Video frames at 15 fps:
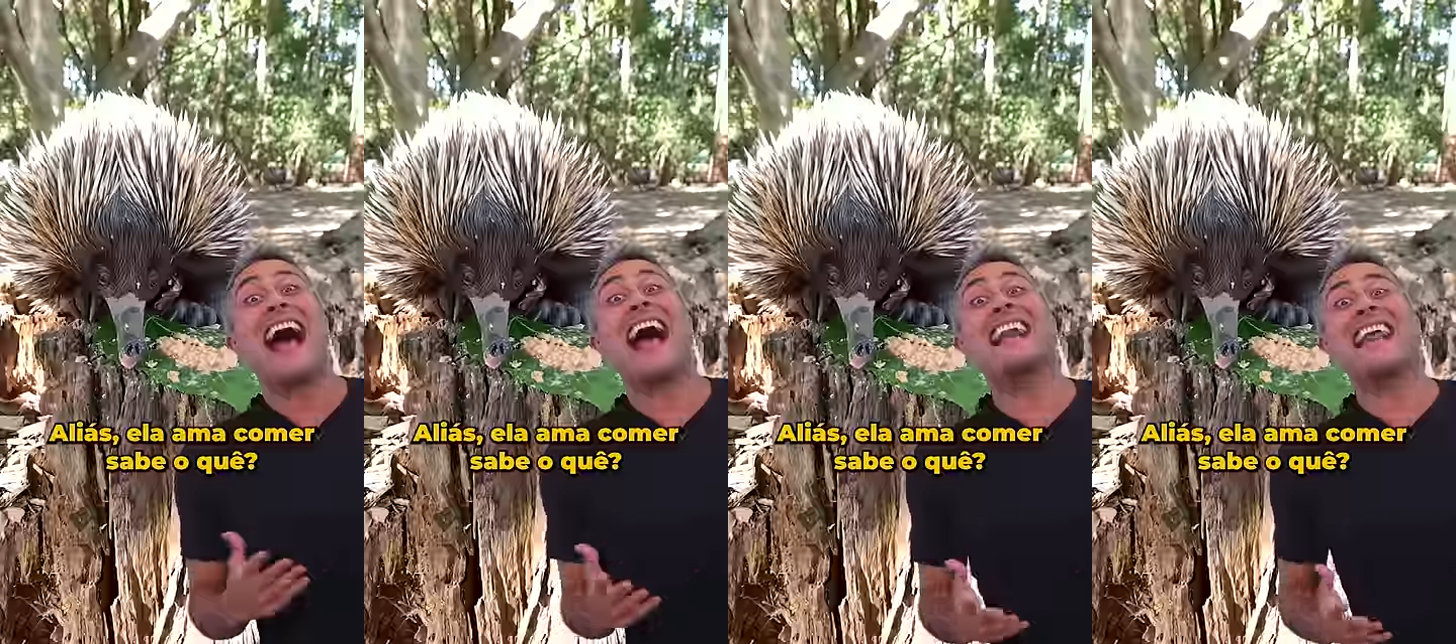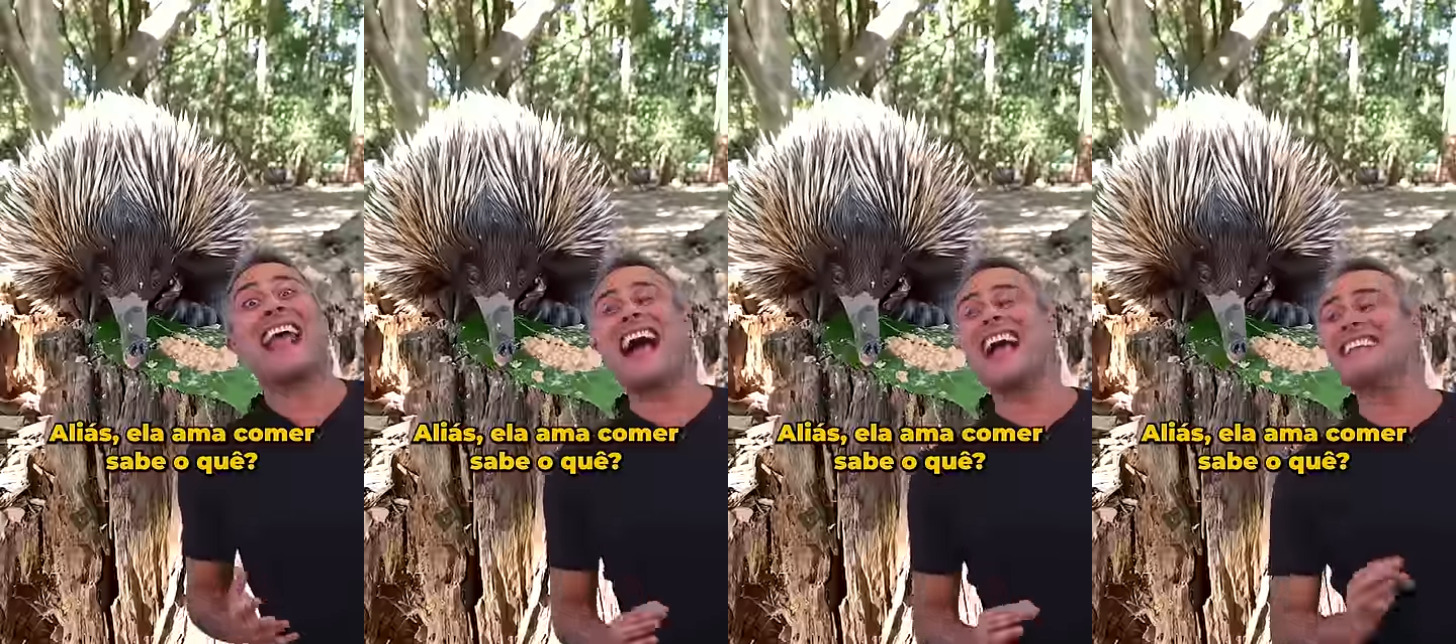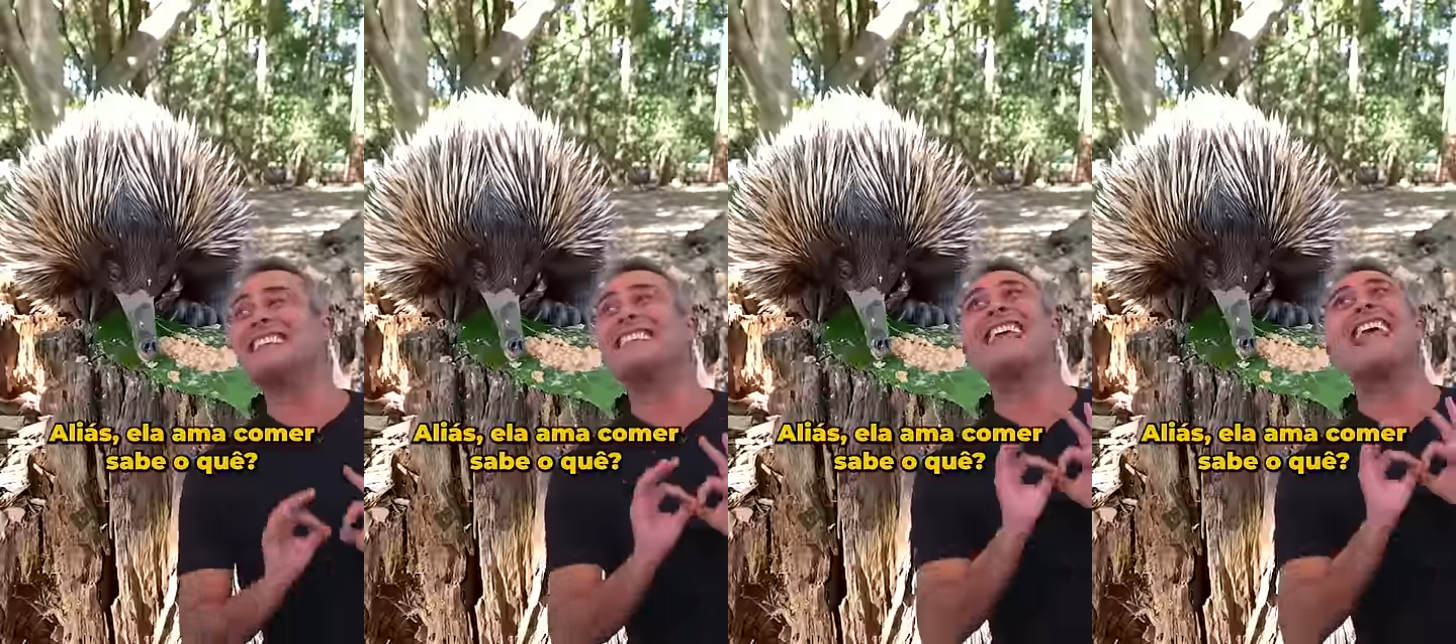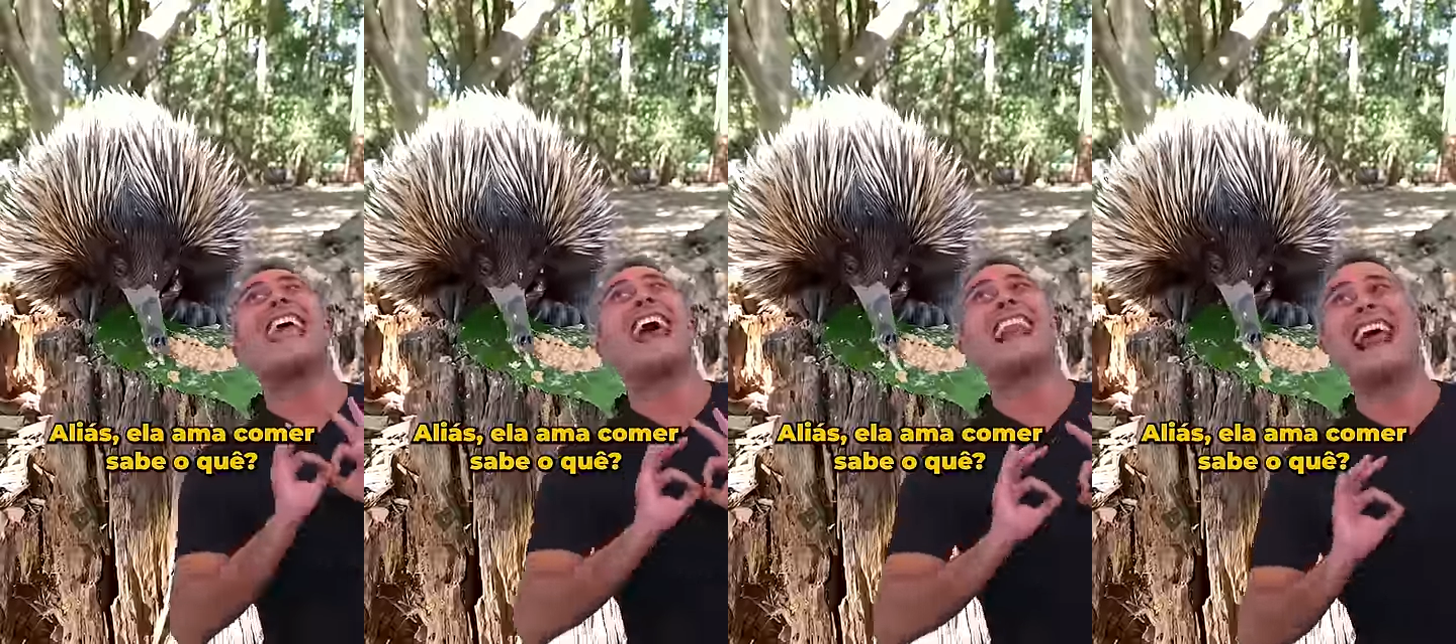
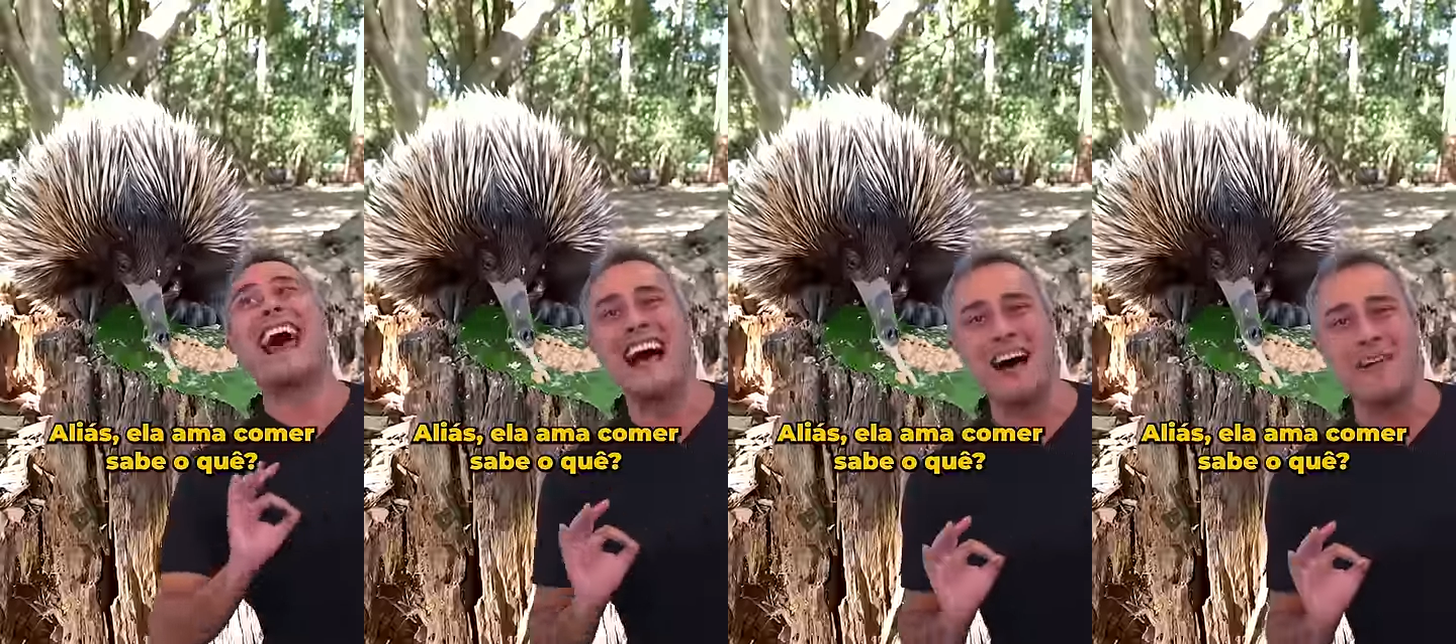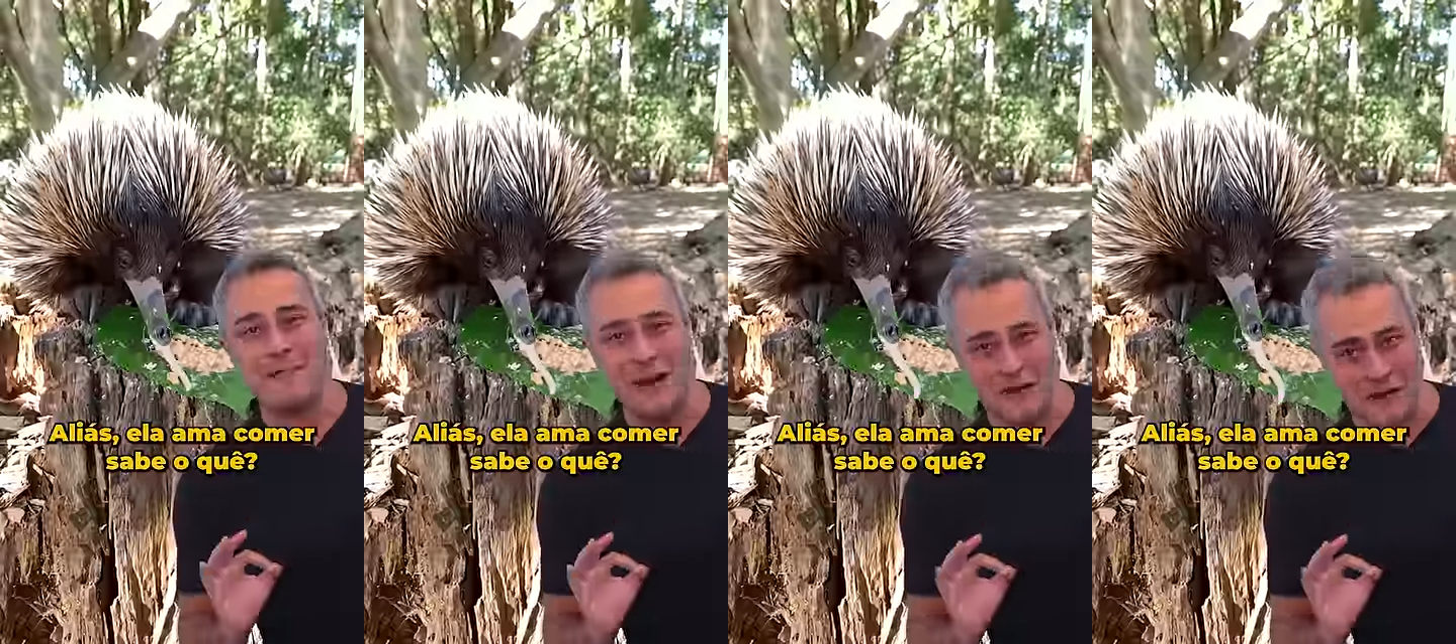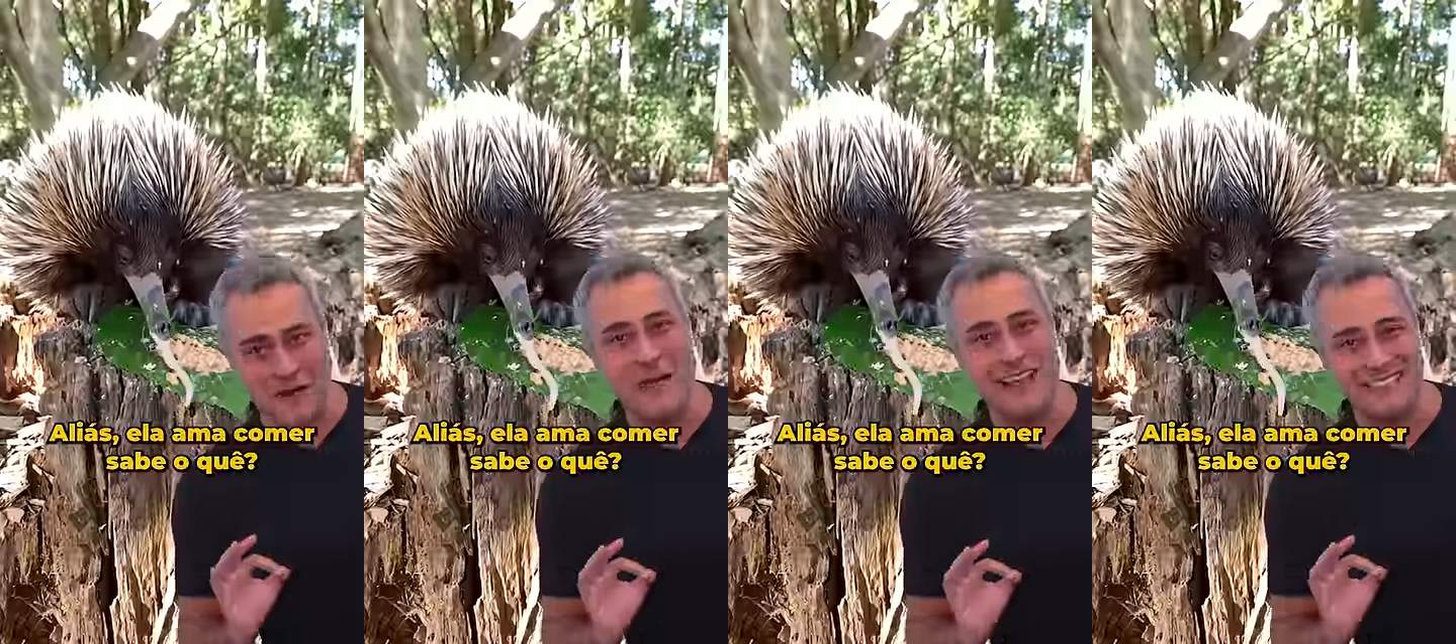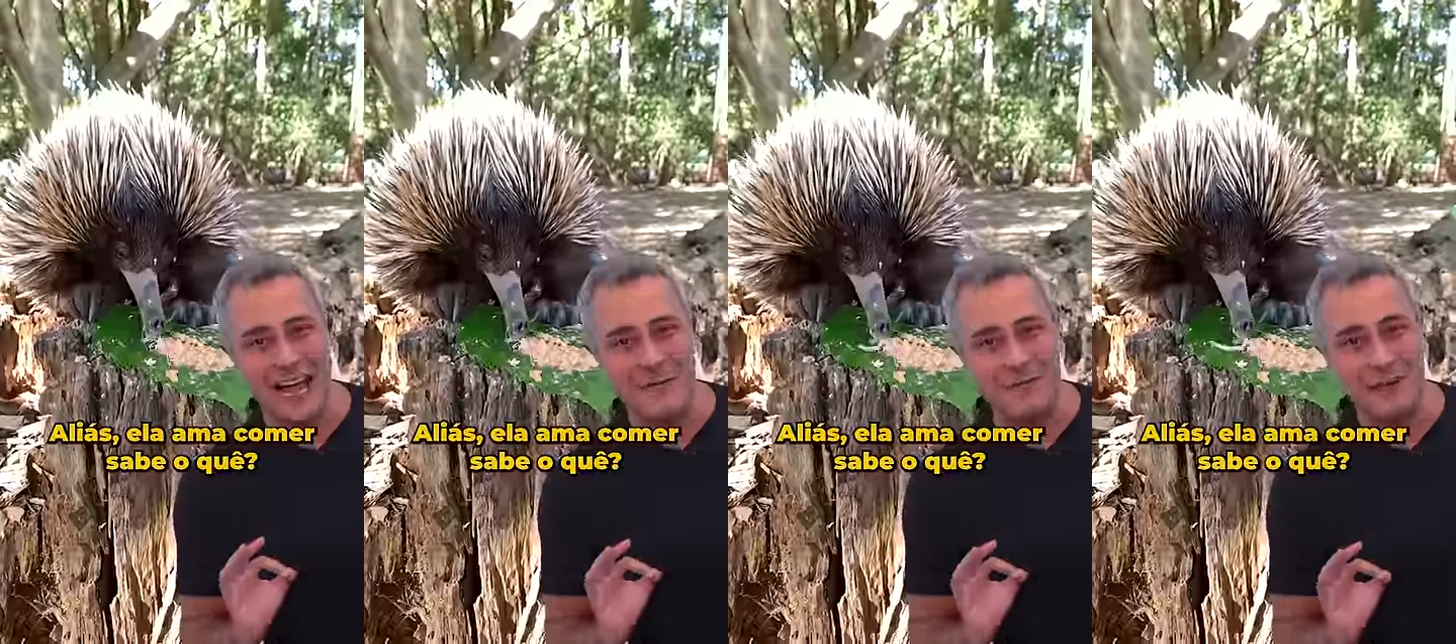Aliás, ela ama
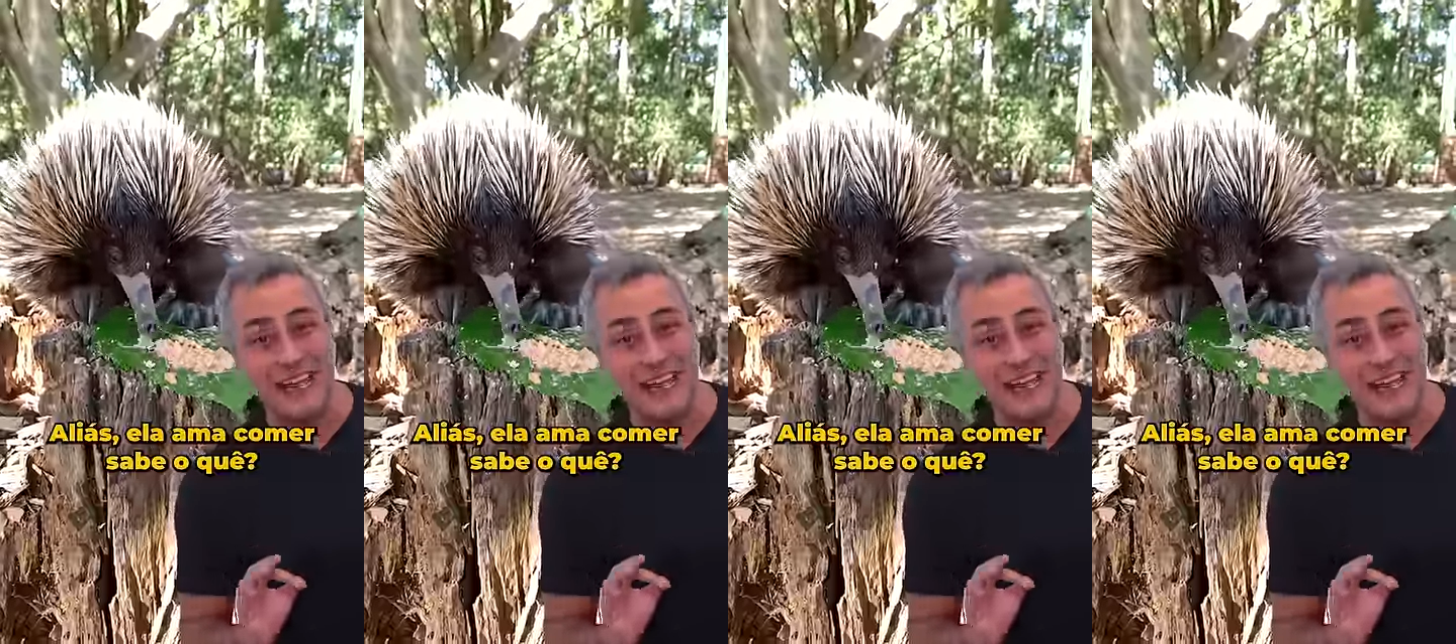comer, sabe o